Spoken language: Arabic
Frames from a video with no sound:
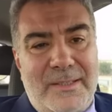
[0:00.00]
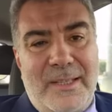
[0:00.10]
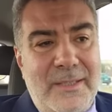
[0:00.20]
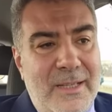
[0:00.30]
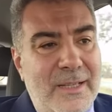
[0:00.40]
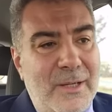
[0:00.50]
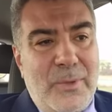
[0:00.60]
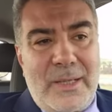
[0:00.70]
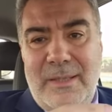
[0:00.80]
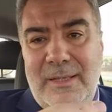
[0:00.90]
السيارة
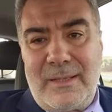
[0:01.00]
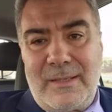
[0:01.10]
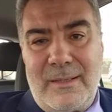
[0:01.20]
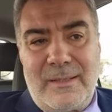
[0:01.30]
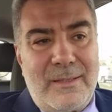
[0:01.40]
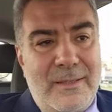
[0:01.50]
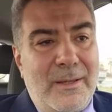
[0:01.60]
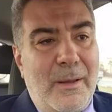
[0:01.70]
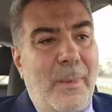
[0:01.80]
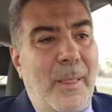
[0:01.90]
أو هذا
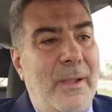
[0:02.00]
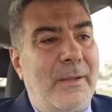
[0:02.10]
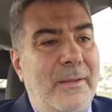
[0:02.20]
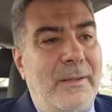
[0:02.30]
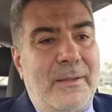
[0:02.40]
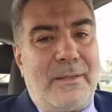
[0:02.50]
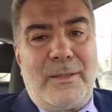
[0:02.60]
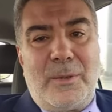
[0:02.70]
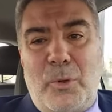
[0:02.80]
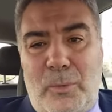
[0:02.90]

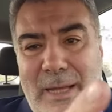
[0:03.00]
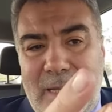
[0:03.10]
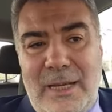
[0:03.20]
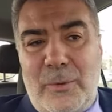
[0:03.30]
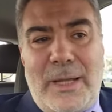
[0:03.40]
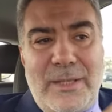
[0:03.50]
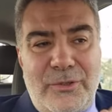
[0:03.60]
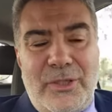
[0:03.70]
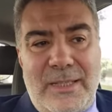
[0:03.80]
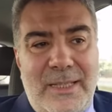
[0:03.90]
الموبايل أو
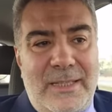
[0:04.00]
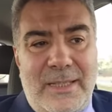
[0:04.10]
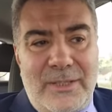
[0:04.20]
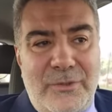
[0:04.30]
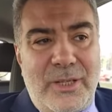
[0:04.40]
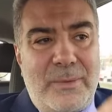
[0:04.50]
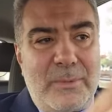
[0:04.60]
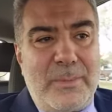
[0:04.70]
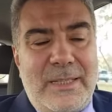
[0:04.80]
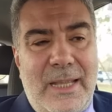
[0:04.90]
أي شيء يعني أي شيء
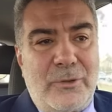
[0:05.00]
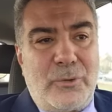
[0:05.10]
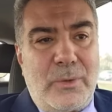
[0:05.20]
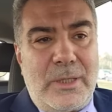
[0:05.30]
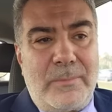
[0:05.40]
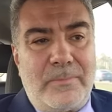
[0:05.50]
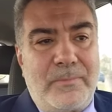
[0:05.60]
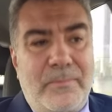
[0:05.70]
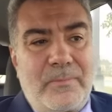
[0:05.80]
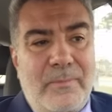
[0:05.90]
من متاع الدنيا
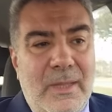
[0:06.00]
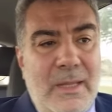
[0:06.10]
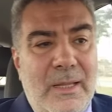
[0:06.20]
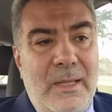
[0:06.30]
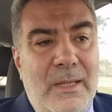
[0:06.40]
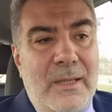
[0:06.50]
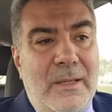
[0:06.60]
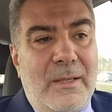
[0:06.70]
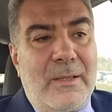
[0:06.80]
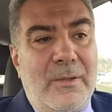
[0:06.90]

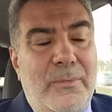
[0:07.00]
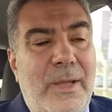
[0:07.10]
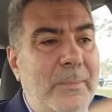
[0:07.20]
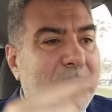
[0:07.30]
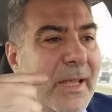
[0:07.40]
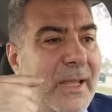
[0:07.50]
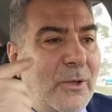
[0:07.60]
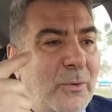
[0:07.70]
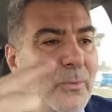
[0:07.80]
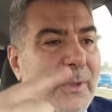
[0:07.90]
فأبدأ
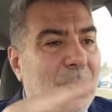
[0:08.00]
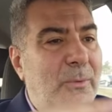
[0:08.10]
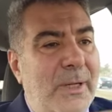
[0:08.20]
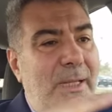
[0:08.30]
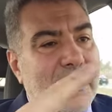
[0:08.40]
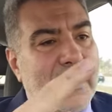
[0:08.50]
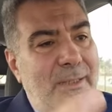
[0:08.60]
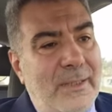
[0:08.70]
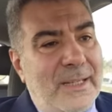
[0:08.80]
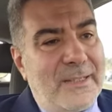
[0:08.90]
أقول لو
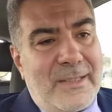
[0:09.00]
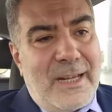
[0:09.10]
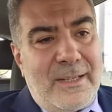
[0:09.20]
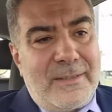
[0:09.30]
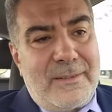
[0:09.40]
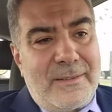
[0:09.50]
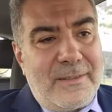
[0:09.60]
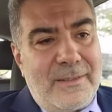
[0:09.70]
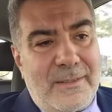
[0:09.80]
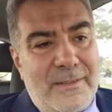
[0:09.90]
أنني أسرعت
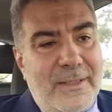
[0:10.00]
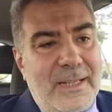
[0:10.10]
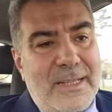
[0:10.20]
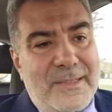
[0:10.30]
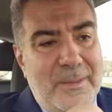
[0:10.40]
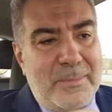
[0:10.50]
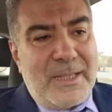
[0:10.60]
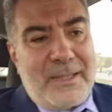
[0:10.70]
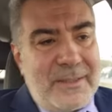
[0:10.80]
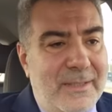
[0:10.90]

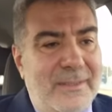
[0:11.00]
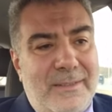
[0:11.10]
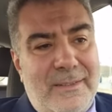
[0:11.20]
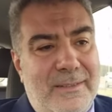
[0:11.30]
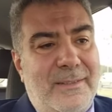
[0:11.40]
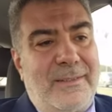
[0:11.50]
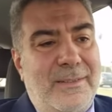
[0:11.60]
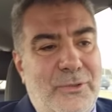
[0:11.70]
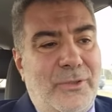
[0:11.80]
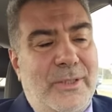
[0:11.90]
لكسبت هذا
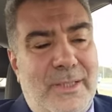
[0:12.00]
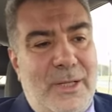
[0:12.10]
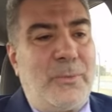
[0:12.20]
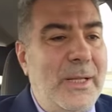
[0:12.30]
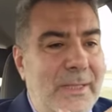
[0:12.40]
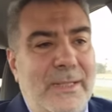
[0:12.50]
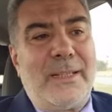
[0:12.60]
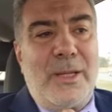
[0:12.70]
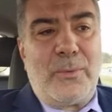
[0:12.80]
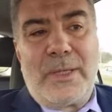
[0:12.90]
الشيء لو
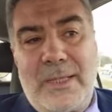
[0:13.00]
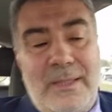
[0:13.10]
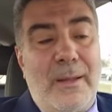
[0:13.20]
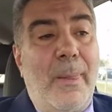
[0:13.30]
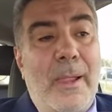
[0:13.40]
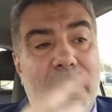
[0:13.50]
أنني لو أنني